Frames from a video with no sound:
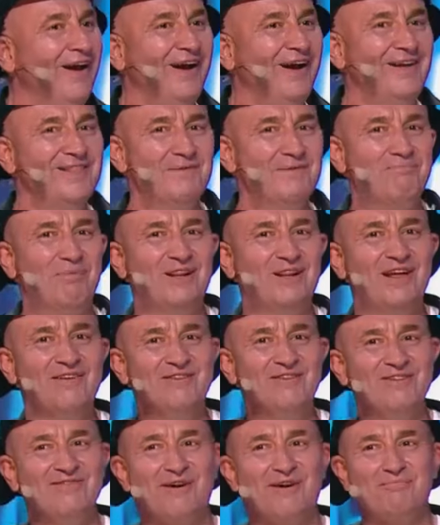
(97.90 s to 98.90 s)
и на
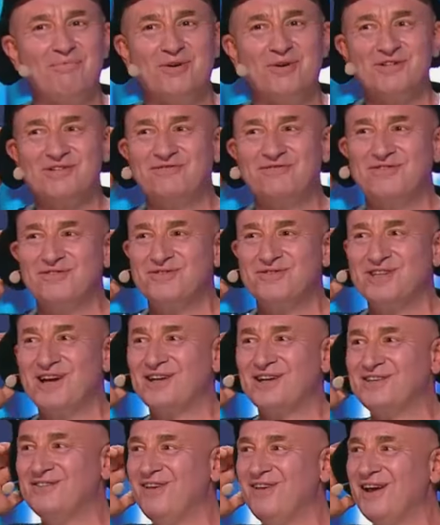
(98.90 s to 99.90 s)
половину вопросов вы уже
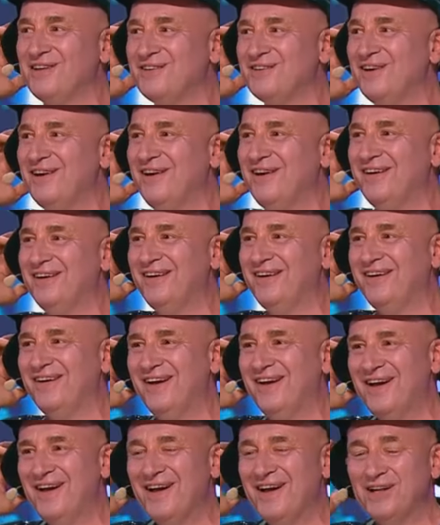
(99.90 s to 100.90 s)
ответили.
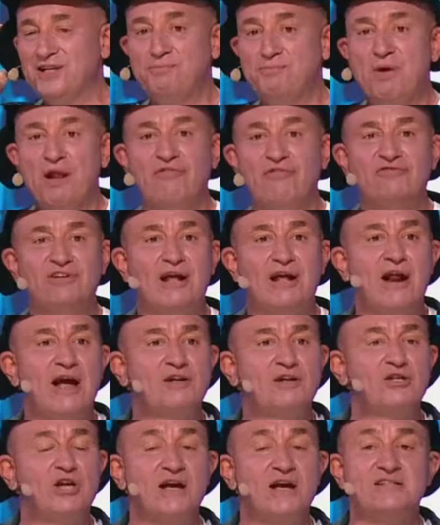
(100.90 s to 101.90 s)
Теперь
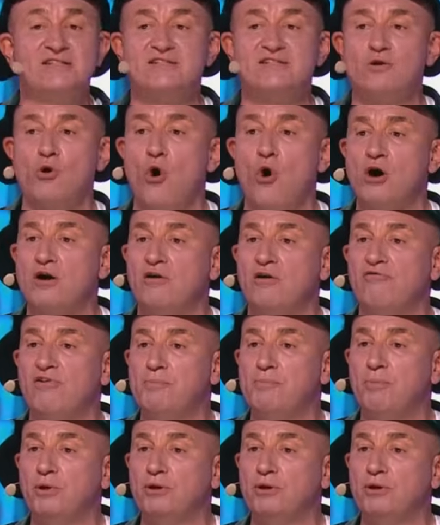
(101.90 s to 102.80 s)
вторая часть. Сколько вы